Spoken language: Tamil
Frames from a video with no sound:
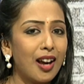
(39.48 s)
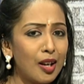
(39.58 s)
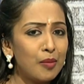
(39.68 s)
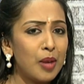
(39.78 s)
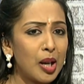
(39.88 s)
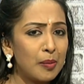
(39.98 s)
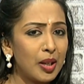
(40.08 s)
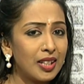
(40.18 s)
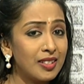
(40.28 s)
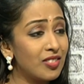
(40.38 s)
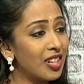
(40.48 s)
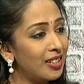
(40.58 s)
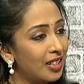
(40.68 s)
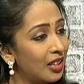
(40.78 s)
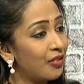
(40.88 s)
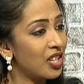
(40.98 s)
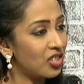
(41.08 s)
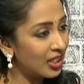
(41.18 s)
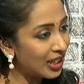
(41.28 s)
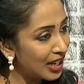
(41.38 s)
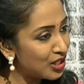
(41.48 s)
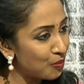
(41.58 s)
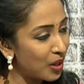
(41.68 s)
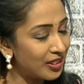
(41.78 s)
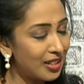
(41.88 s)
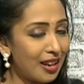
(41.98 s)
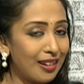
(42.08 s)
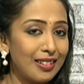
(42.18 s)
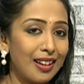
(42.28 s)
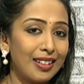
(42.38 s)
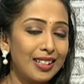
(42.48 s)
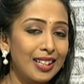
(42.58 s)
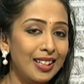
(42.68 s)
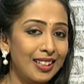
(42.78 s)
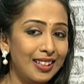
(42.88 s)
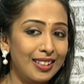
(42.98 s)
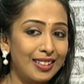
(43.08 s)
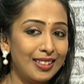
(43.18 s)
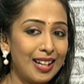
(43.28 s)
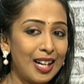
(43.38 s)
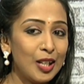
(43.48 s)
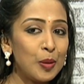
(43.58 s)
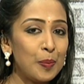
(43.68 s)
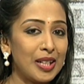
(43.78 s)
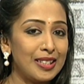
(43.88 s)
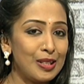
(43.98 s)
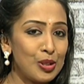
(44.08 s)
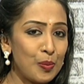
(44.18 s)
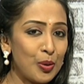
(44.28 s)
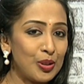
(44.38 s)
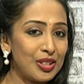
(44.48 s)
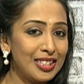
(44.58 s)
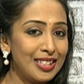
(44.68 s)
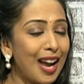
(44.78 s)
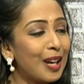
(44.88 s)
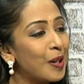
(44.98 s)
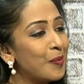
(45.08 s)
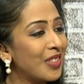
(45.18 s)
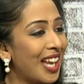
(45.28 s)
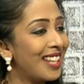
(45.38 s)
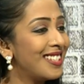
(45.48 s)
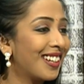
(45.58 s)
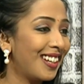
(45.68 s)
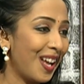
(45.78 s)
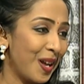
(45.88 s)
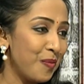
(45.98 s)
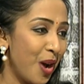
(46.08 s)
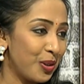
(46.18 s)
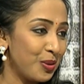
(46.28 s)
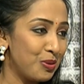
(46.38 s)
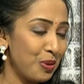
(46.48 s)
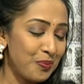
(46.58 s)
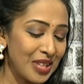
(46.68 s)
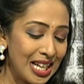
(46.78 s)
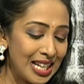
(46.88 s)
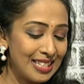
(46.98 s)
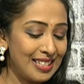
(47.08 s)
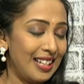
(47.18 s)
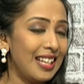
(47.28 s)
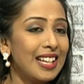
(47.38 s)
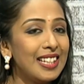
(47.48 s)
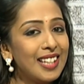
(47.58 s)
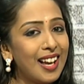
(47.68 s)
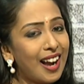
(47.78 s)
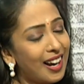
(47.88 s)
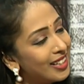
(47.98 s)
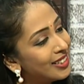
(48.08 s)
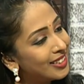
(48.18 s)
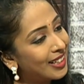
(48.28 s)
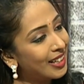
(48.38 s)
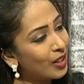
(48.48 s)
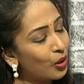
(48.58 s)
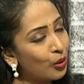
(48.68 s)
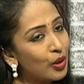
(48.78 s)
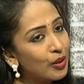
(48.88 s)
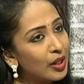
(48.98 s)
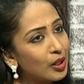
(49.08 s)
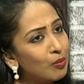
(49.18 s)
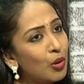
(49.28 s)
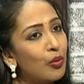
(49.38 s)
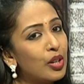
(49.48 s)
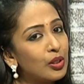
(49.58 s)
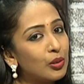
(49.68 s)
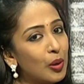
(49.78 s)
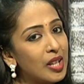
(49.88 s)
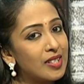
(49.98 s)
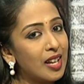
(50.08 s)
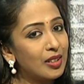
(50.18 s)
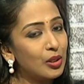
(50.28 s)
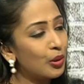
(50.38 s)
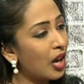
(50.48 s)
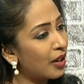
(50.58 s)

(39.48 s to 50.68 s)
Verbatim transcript: காலம் மாறுபாடு அந்த ட்ரெண்ட் அந்த ஃபேஷனுக்கு ஏற்ற மாதிரியாக நாங்கள் அழகுபடுத்துகின்ற பொழுது நாங்களும் கலைஞர்களாக மாறுகின்றோம் சரி இந்த அழகு கலை ஒவ்வொருவருக்கும் ஒவ்வொரு துறை சார்ந்த ஒரு